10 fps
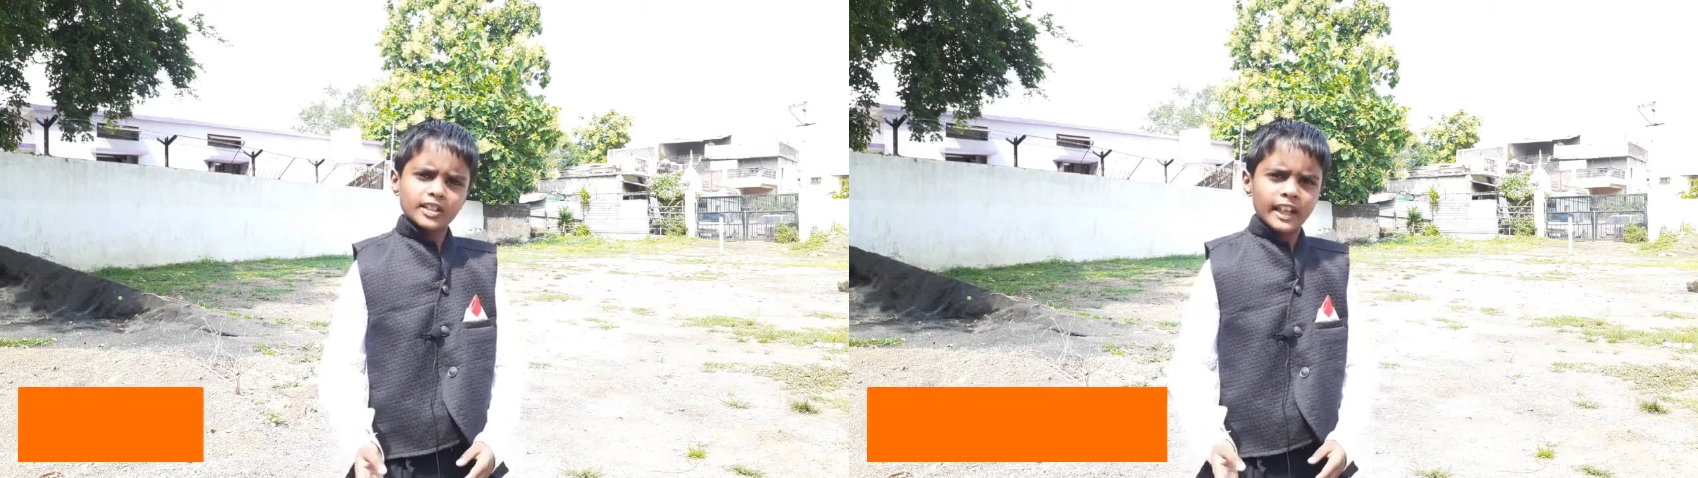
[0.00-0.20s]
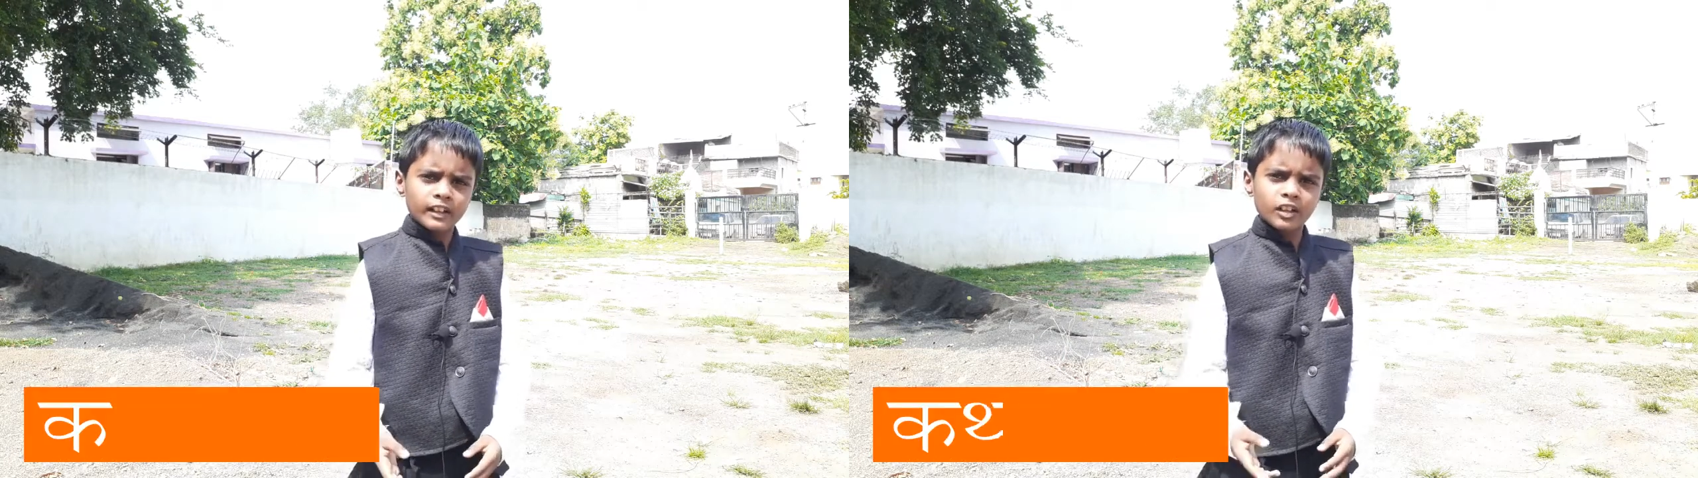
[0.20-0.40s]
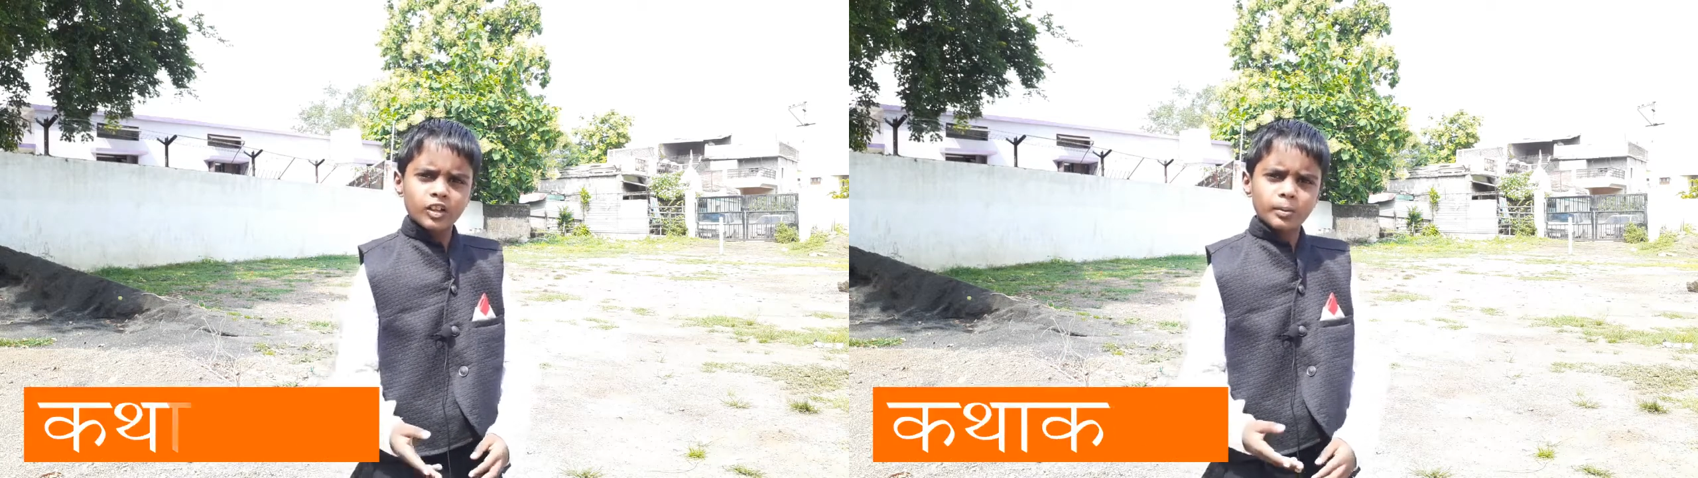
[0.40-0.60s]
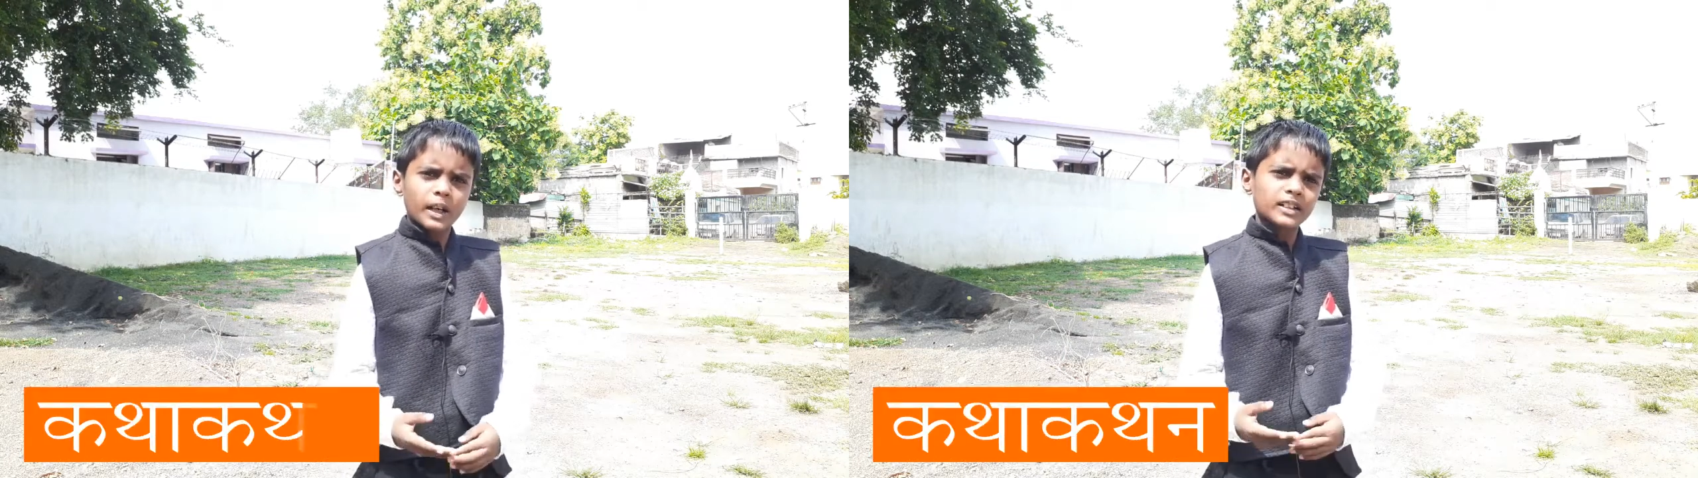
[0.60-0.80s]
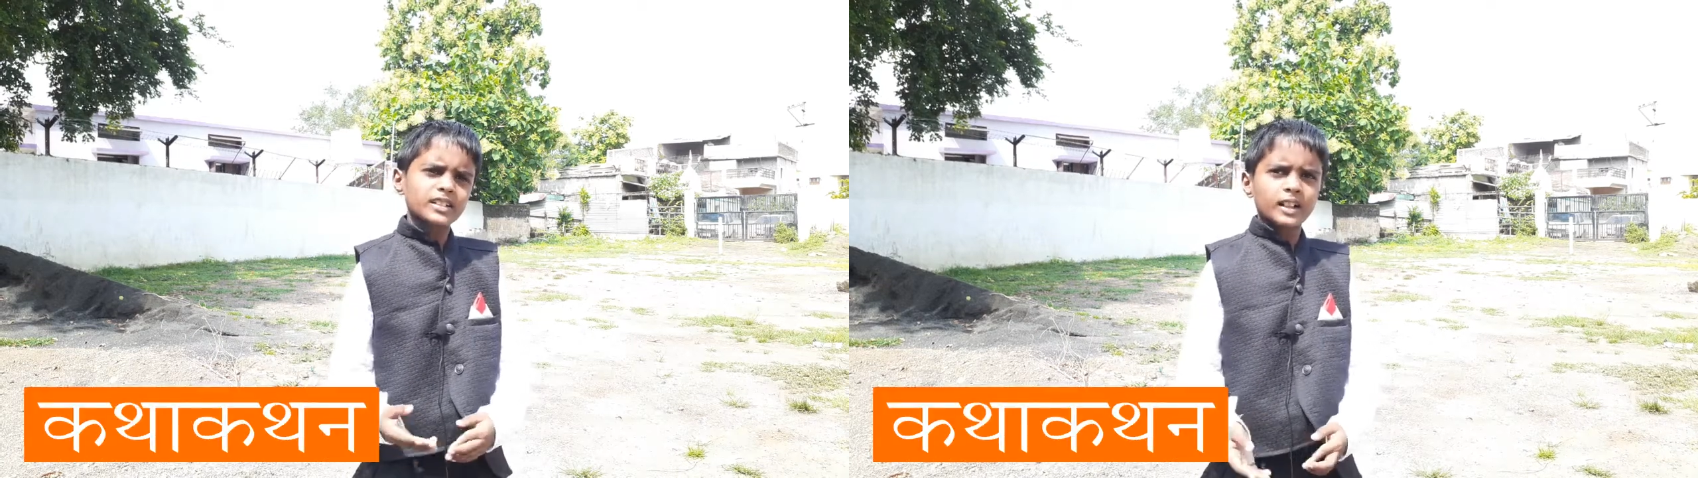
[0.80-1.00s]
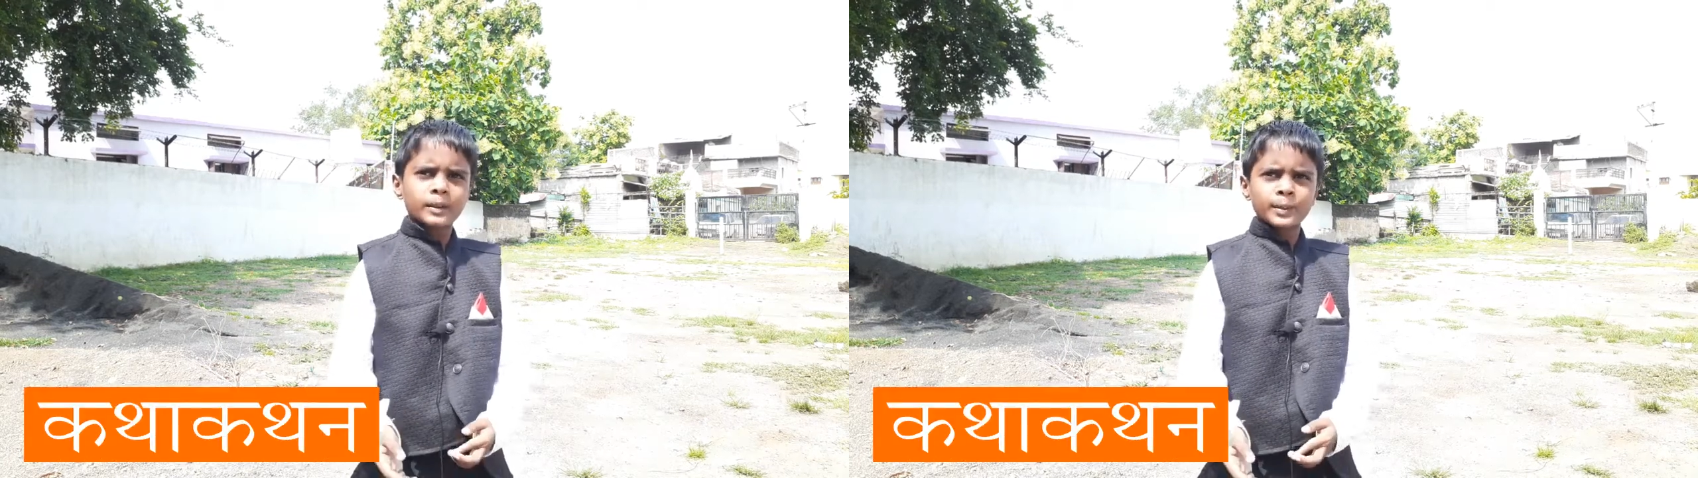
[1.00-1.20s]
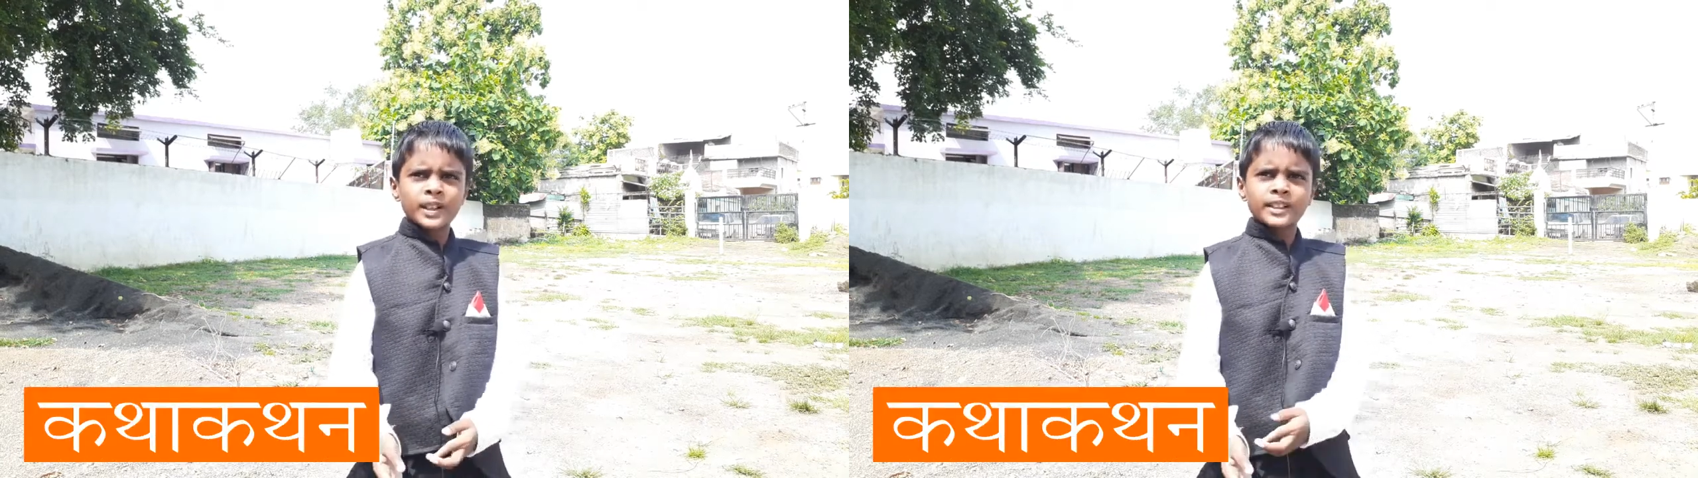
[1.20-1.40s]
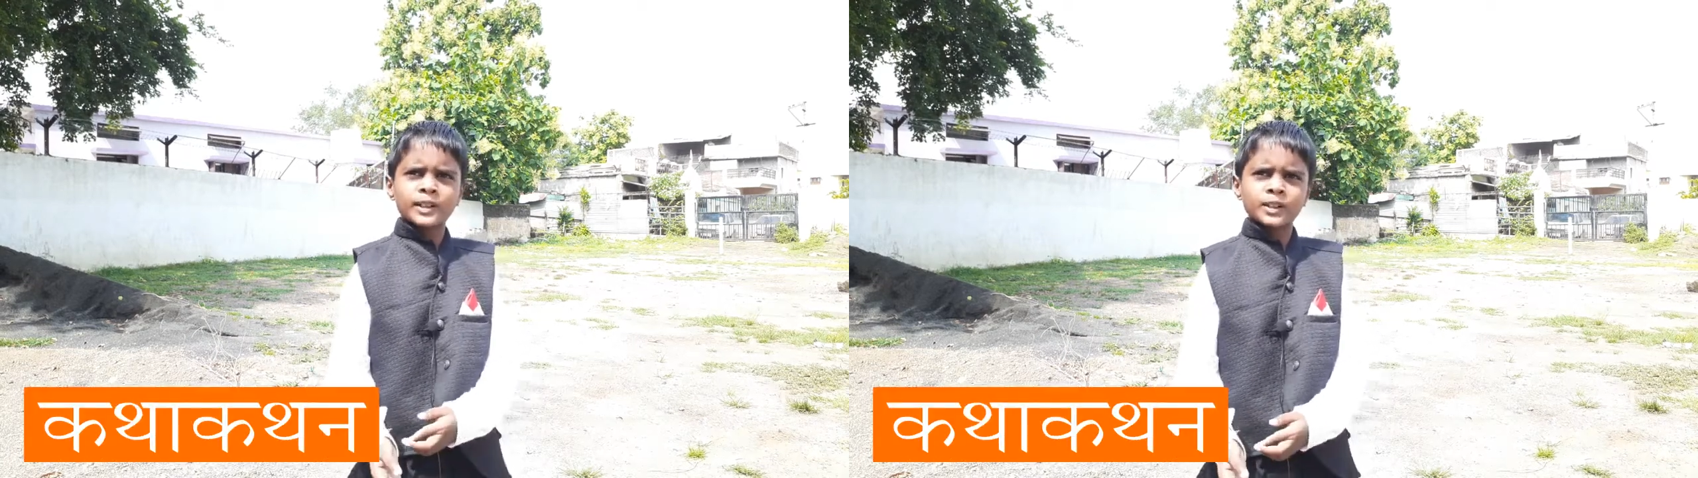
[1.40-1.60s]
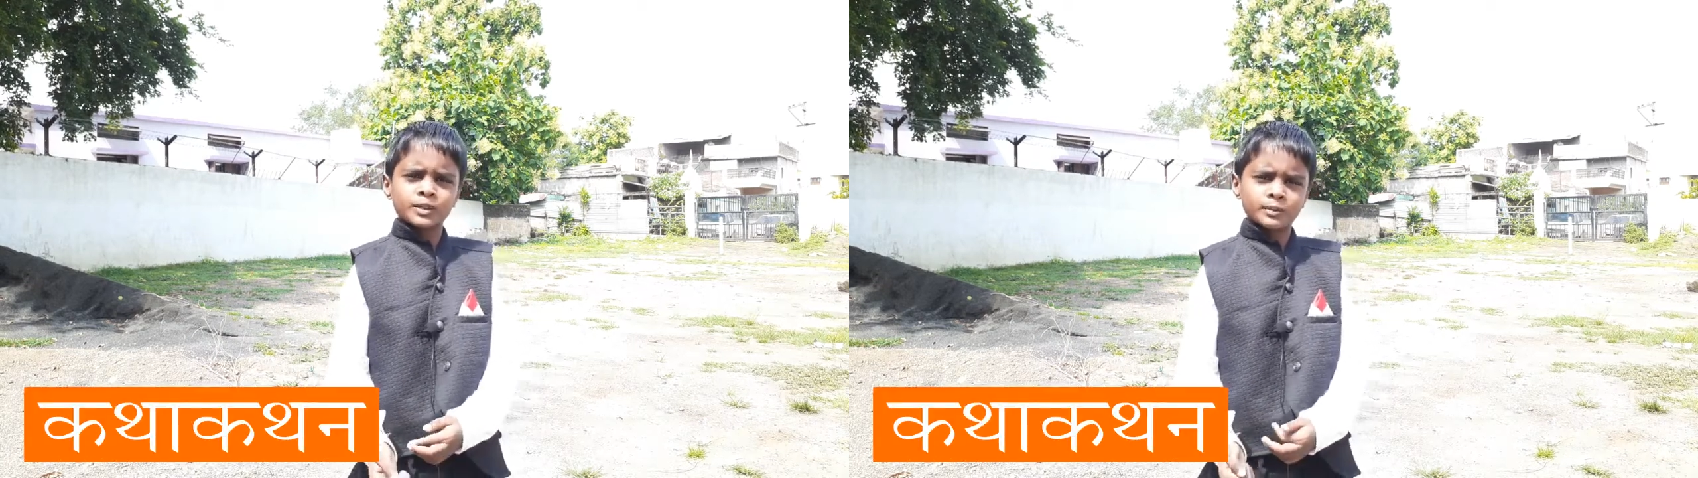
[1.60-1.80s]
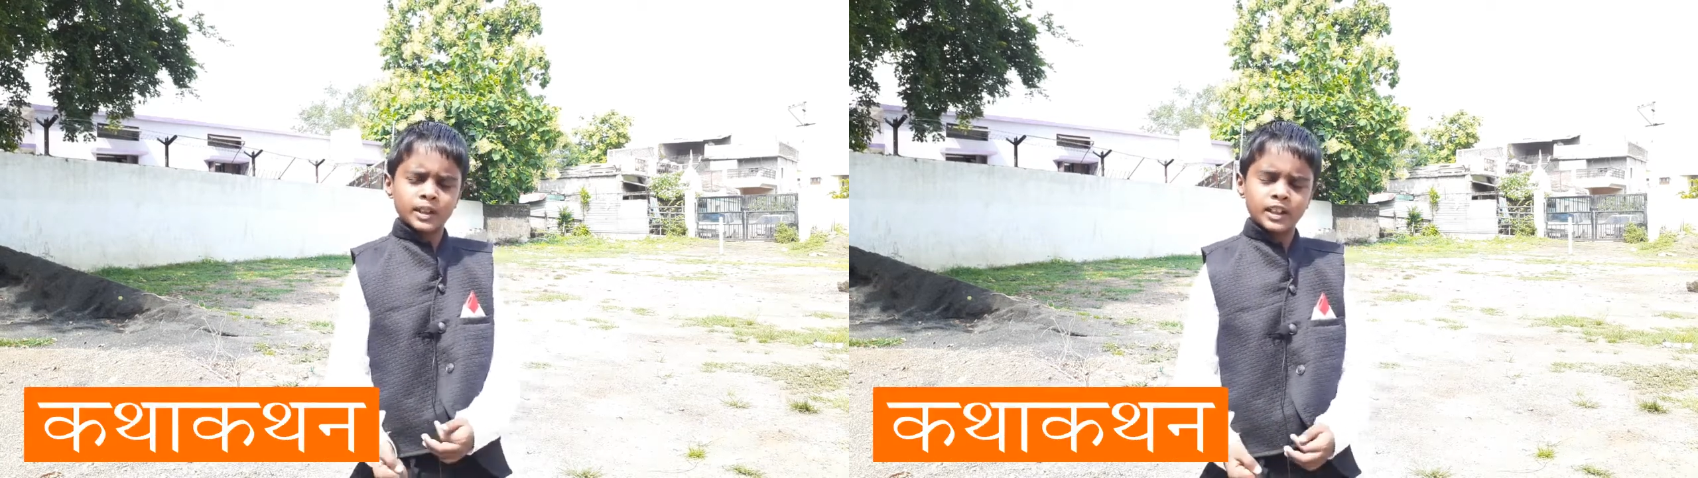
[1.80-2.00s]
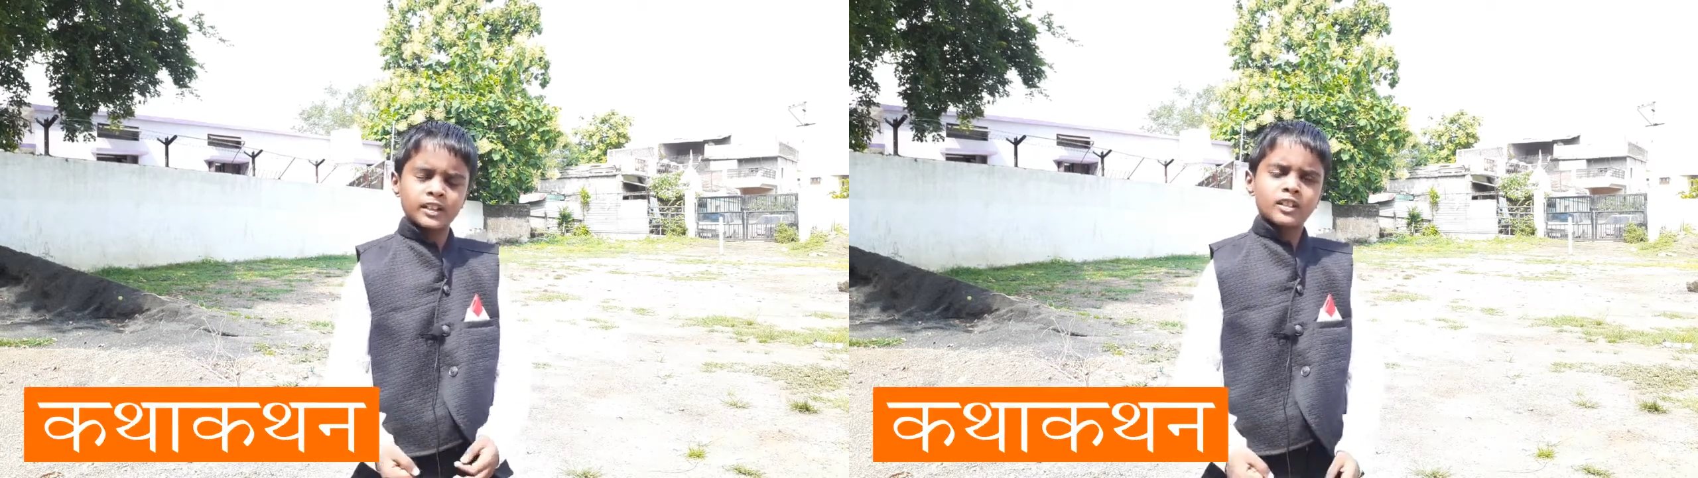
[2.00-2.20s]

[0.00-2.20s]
साइकिल और बाकी सारे प्रेजेंट्स मिले